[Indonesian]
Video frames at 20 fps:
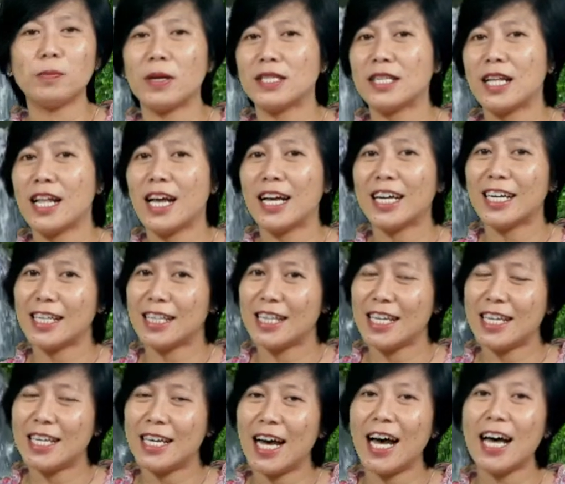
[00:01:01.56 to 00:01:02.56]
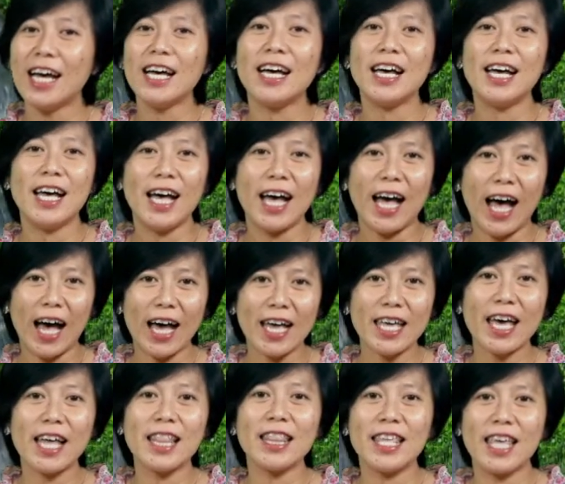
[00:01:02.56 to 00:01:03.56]
pasal yang ketiga
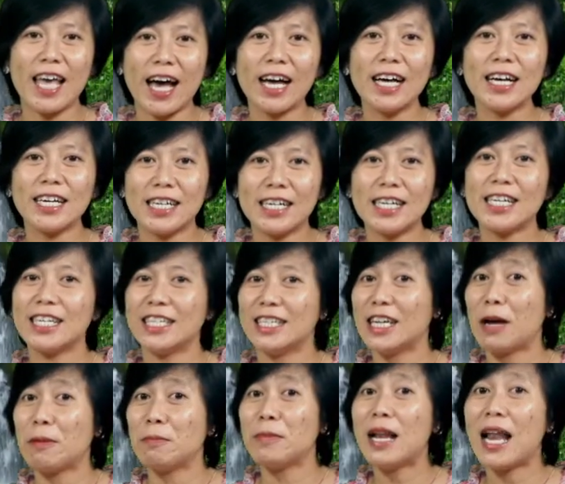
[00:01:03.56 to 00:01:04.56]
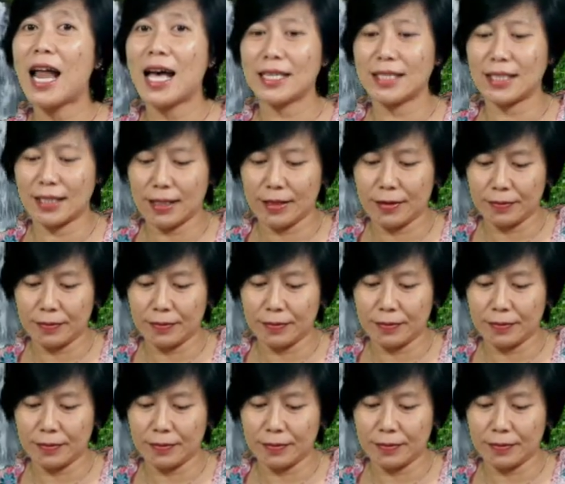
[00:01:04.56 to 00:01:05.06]
ayat yang ke-16.